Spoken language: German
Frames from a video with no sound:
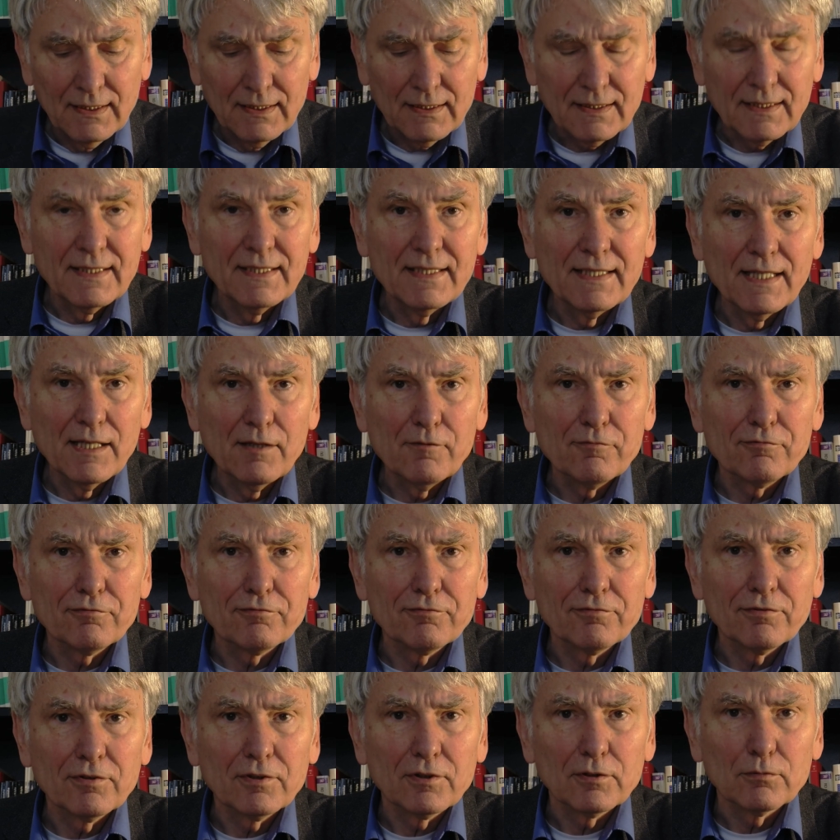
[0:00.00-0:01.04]
Kiew
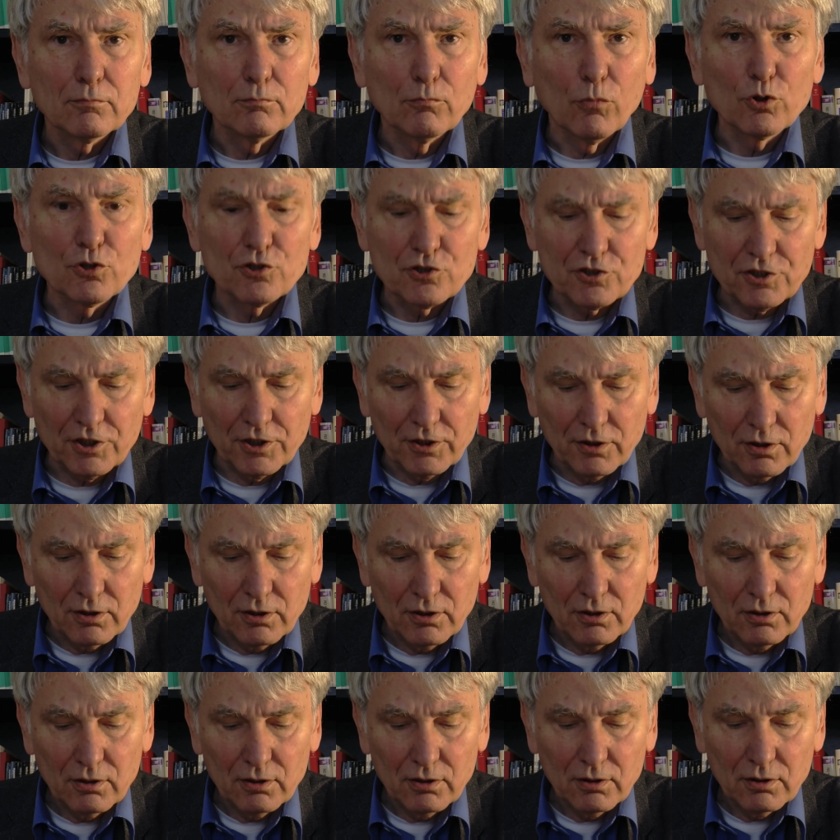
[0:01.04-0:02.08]
musste.
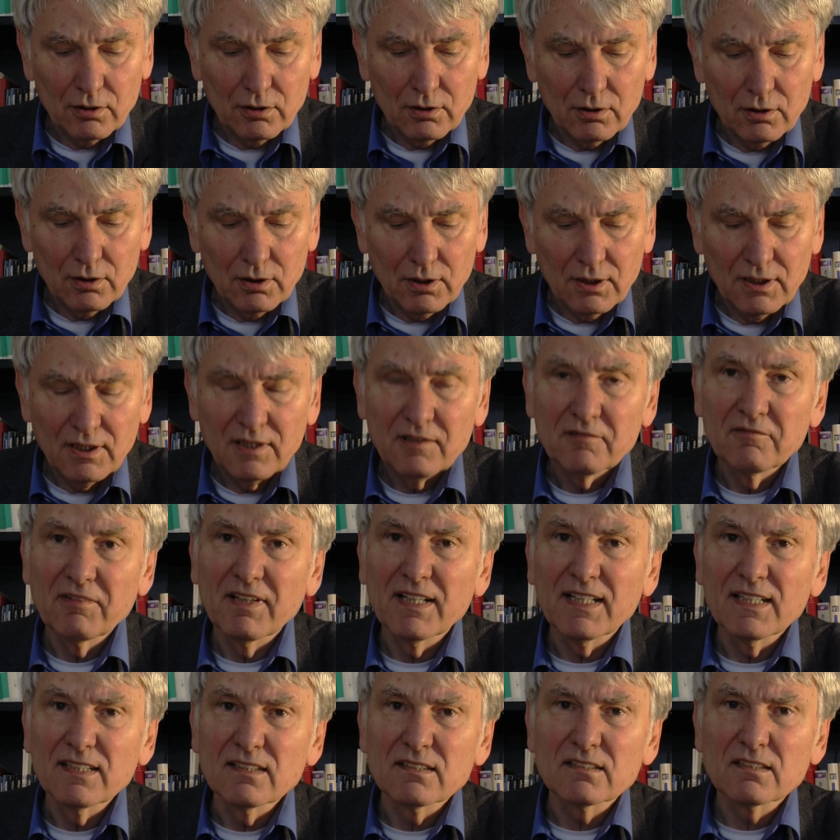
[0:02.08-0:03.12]

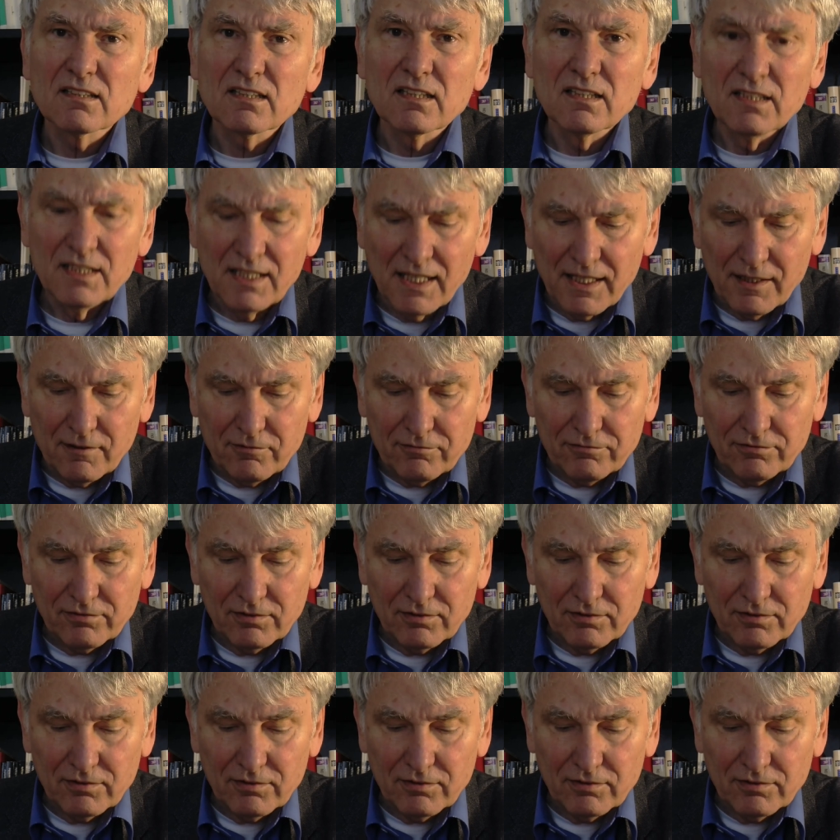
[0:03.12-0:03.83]
Wer ist Kiew?